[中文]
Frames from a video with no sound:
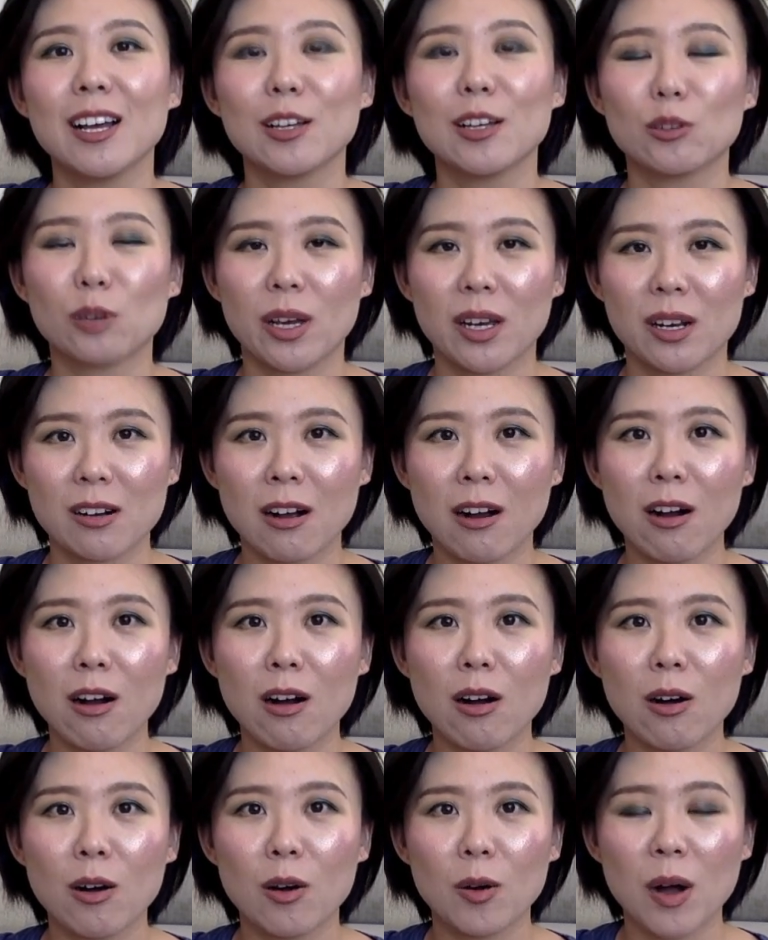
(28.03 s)
对，然
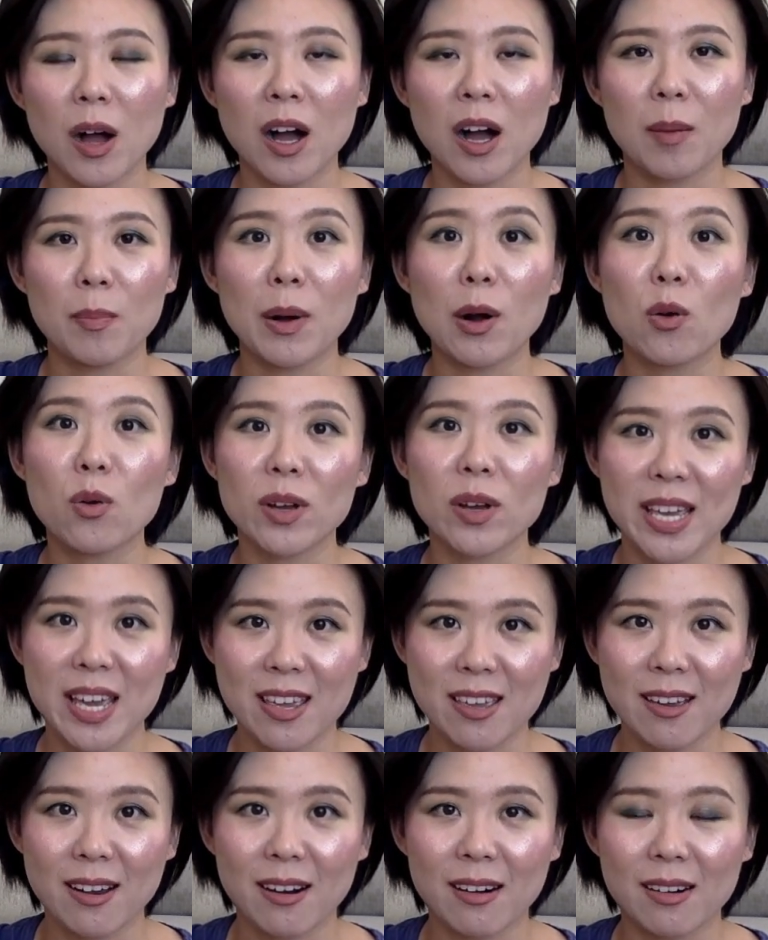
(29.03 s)
后呃，包括
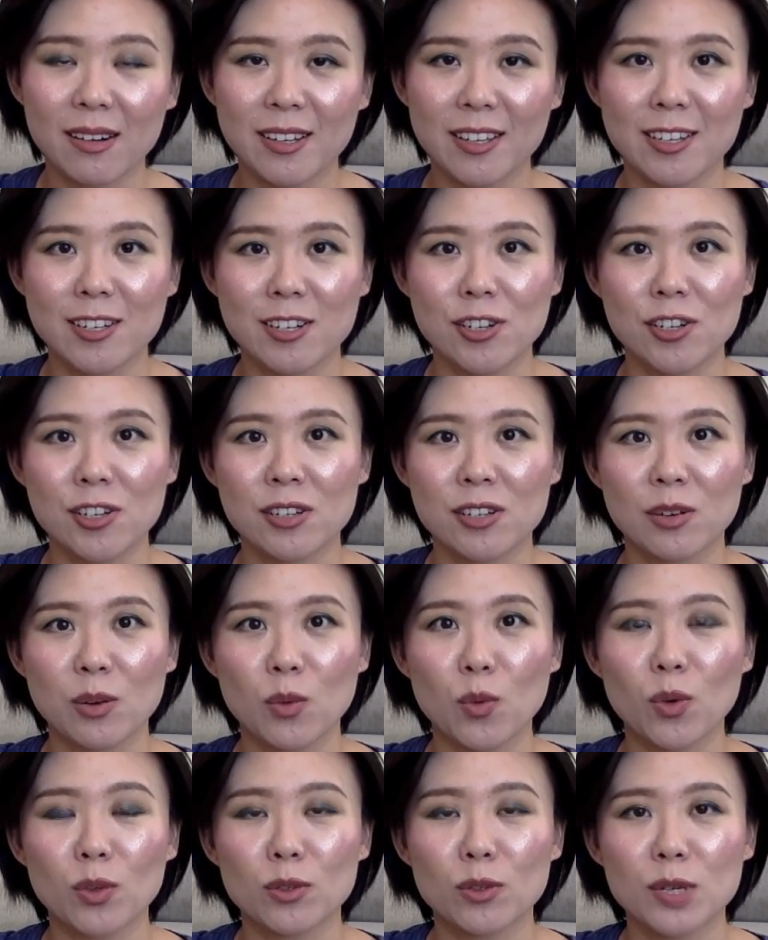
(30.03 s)
眼影儿也是
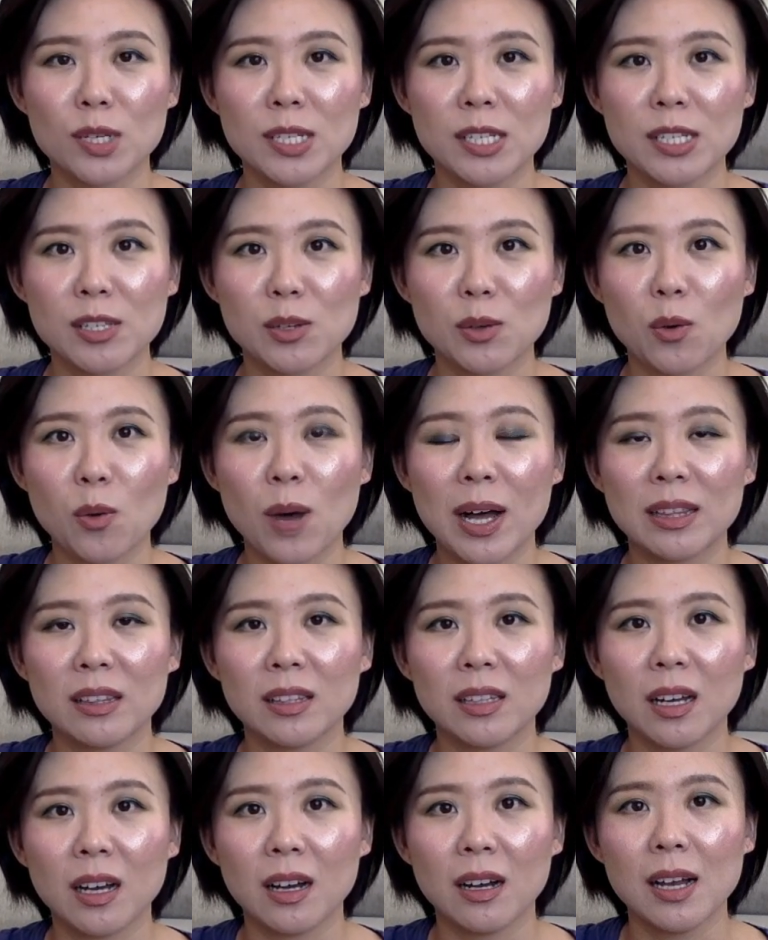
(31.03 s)
我最喜欢
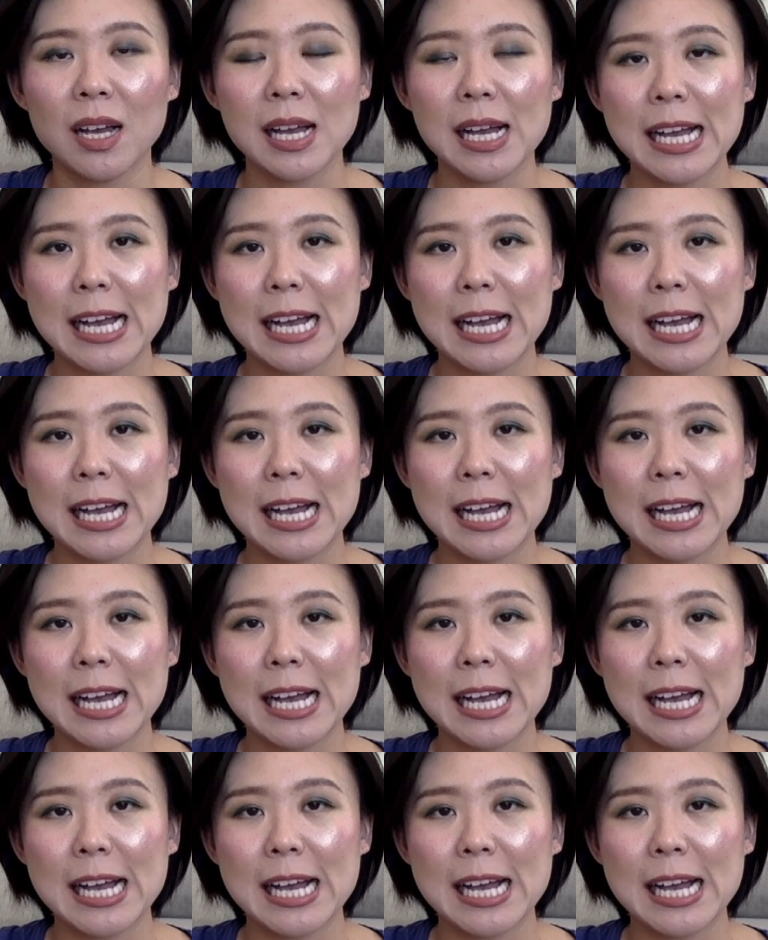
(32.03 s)
的，